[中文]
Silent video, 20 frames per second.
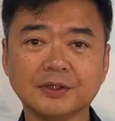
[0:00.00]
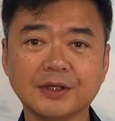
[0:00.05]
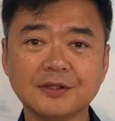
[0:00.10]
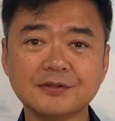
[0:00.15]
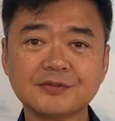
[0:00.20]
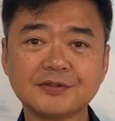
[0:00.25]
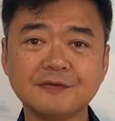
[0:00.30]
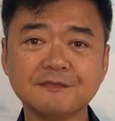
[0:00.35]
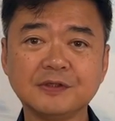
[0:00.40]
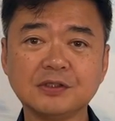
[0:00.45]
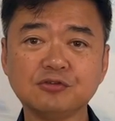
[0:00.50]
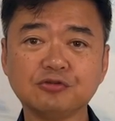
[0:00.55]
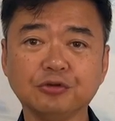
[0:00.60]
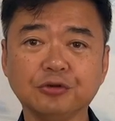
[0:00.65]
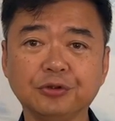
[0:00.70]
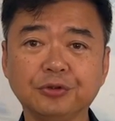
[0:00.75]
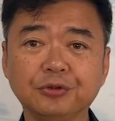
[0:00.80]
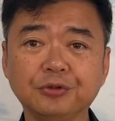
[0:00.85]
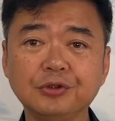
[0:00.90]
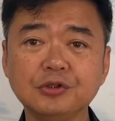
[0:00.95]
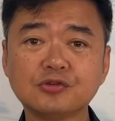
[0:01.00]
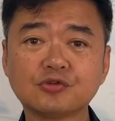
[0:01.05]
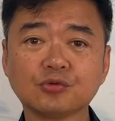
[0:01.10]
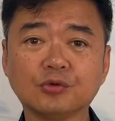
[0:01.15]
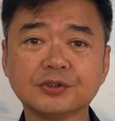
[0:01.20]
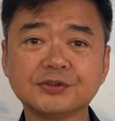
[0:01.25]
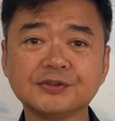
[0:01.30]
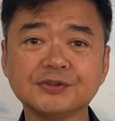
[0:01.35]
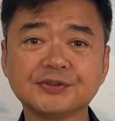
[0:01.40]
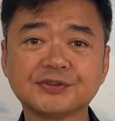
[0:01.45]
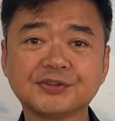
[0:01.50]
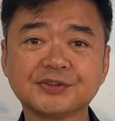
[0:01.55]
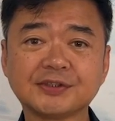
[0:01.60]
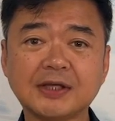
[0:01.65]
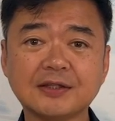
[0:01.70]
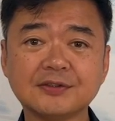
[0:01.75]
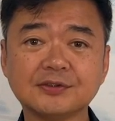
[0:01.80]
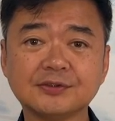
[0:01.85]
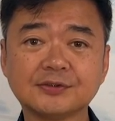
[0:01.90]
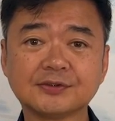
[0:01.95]
盐城分局于昨日十
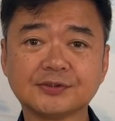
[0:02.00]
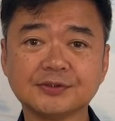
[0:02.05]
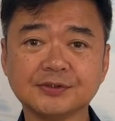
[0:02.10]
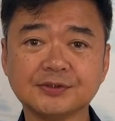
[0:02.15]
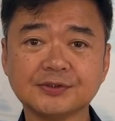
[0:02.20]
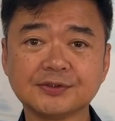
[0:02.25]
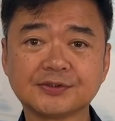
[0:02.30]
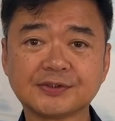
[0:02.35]
三时